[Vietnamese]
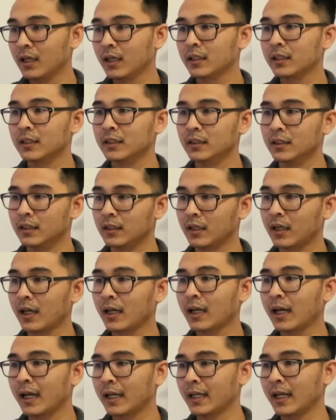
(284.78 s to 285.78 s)
Thì những
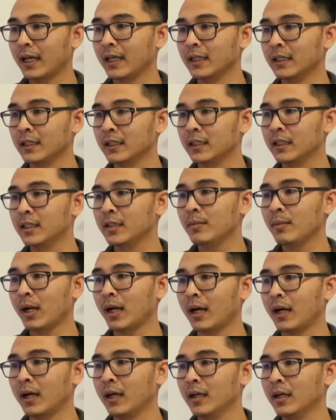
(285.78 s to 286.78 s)
cái ngày này khi
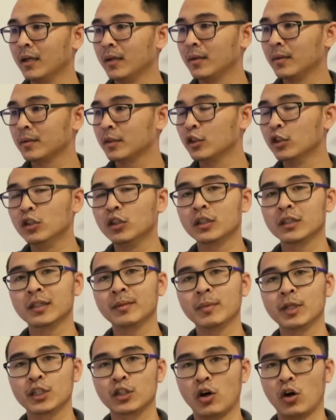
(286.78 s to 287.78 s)
mà thường thì
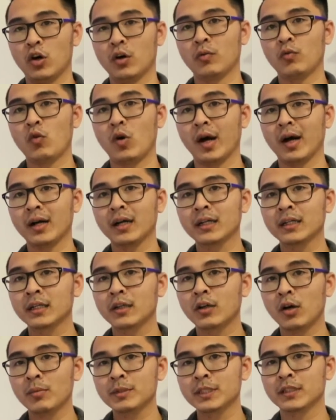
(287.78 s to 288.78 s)
mình chọn khoảng
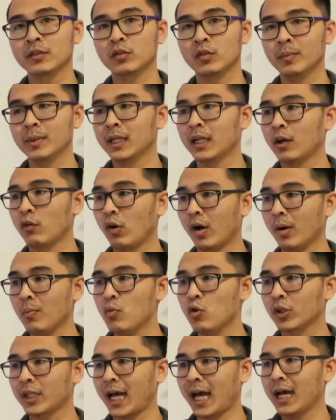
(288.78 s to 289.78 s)
option của mình là khoảng
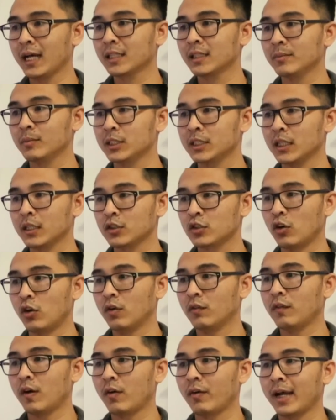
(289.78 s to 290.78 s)
một tháng, thì mình sẽ
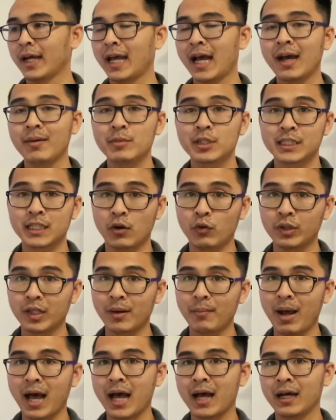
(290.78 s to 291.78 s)
chọn vào ngày hai mươi sáu tháng
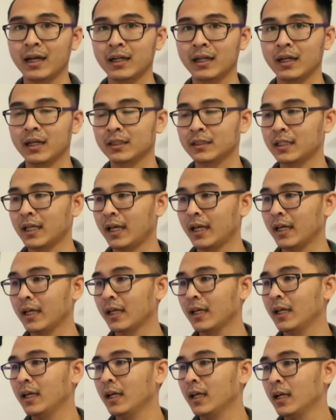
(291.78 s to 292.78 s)
ba là sẽ
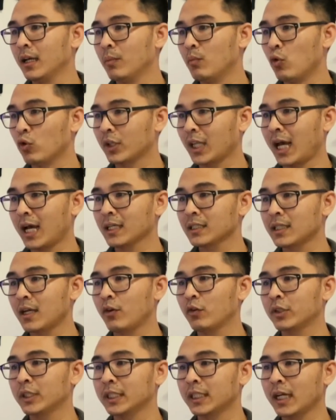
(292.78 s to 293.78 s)
một tháng
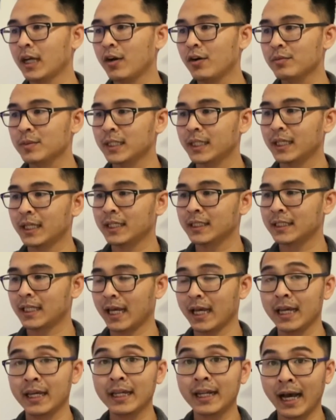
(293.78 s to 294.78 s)
sau thì cái option này
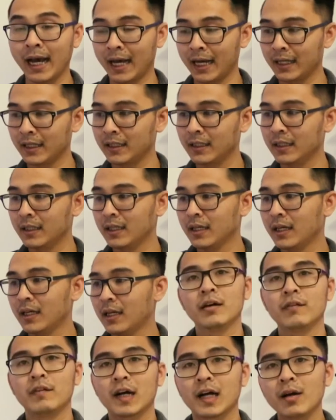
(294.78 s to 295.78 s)
sẽ hết hạn.
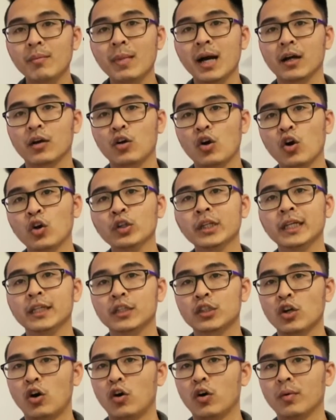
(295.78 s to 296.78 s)
Và các bạn có thể
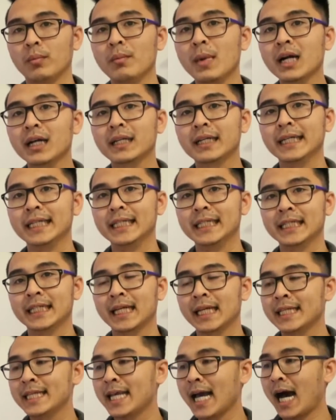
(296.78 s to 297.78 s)
chọn bất kỳ
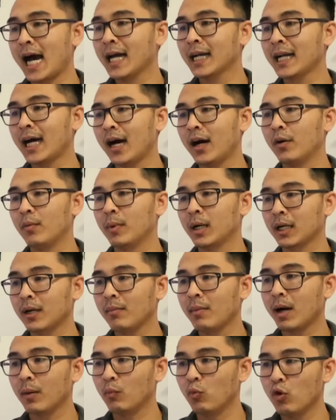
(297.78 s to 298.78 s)
cái giá nào mà các
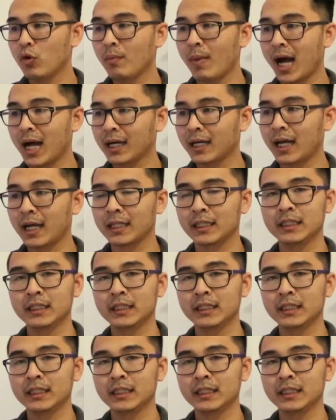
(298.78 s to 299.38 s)
bạn muốn bán ra.